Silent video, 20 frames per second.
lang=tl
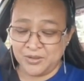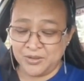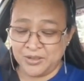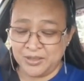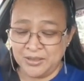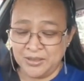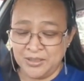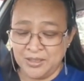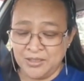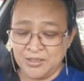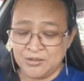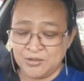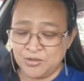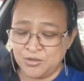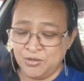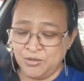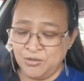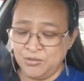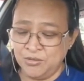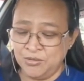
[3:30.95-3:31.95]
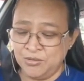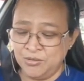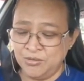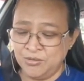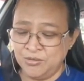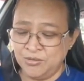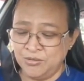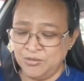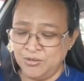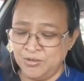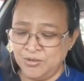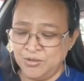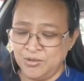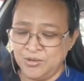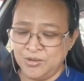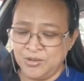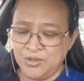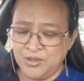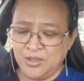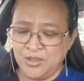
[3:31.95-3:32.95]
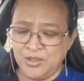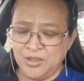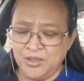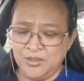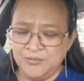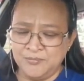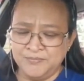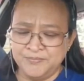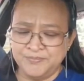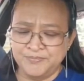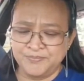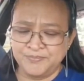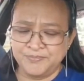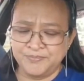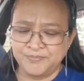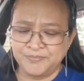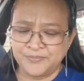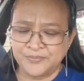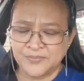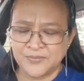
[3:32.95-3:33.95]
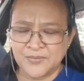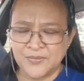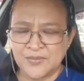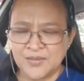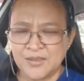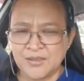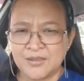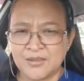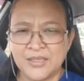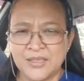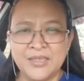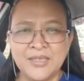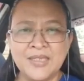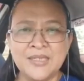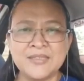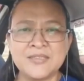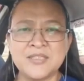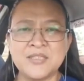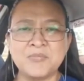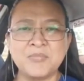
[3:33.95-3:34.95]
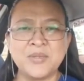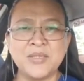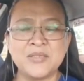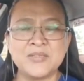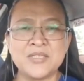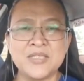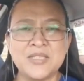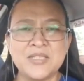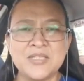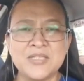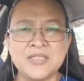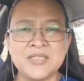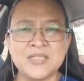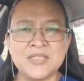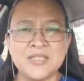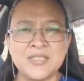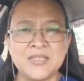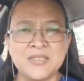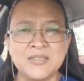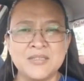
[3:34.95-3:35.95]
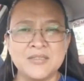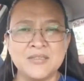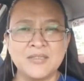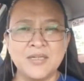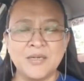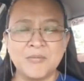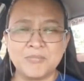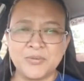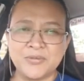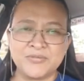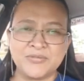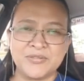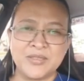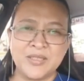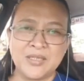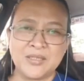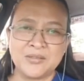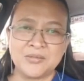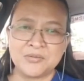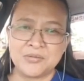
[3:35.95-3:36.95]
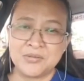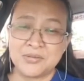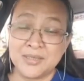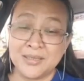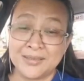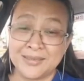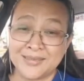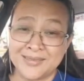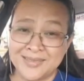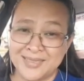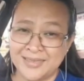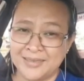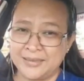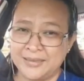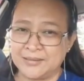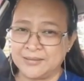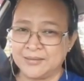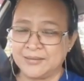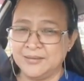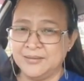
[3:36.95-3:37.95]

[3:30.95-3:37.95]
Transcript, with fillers: Okay? So, um, kaya lang si, pa, si, si Epaphroditus nagkasakit.